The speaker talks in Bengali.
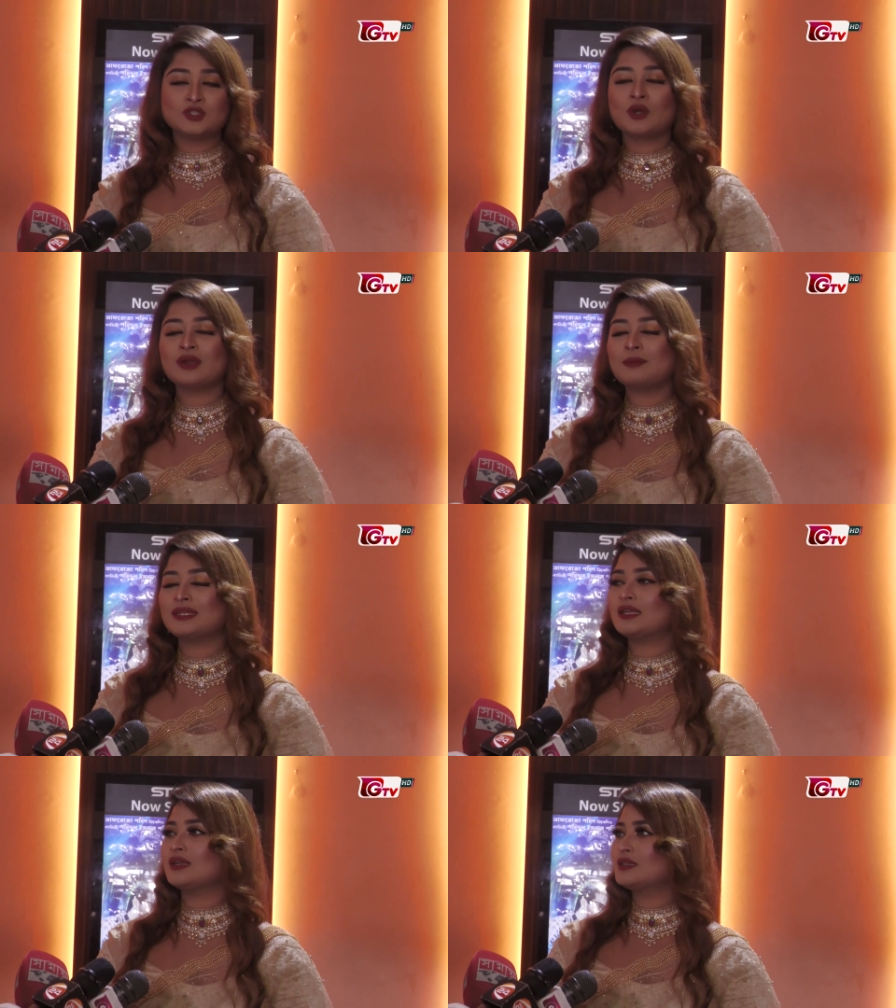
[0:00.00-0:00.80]
যখন
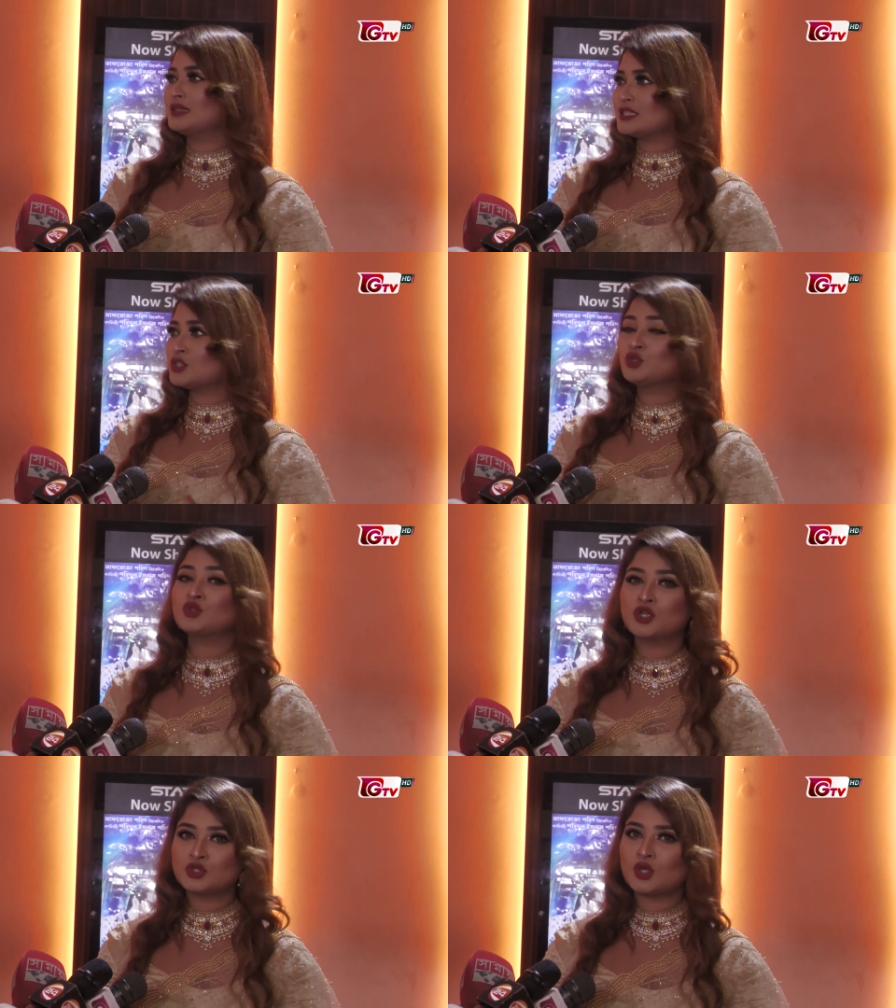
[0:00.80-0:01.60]
আমাদের দেশে
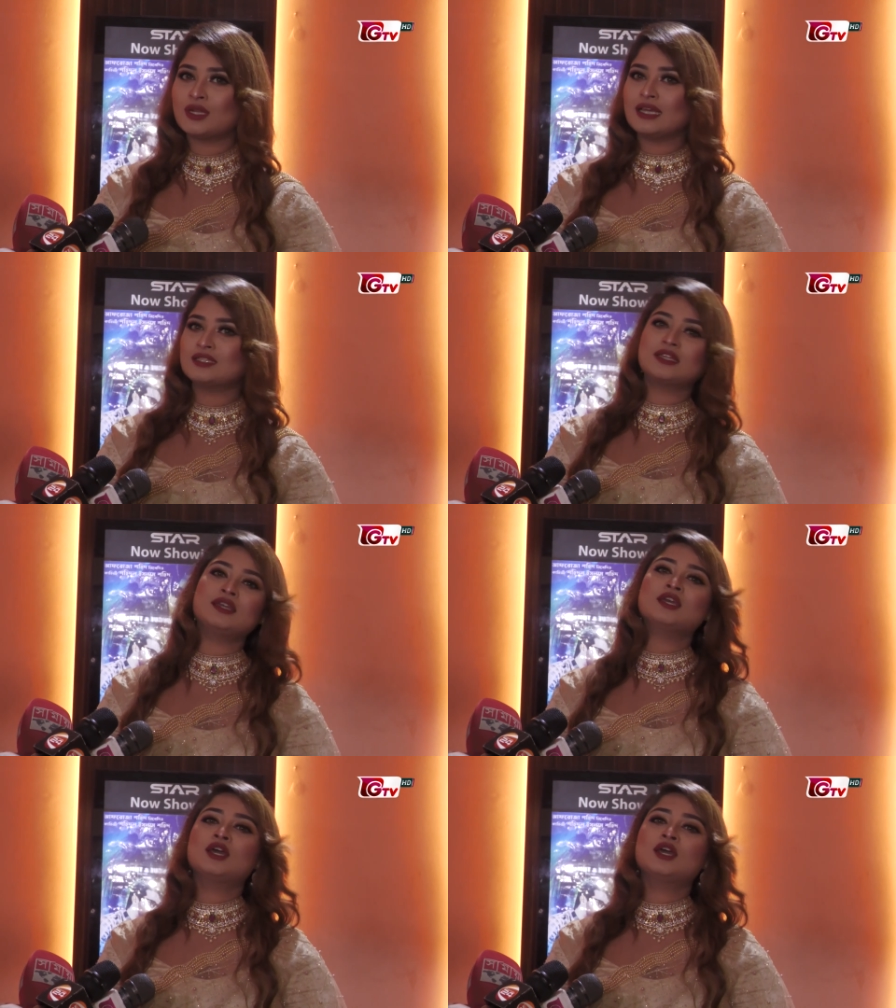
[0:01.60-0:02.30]
যুদ্ধ চলে আসে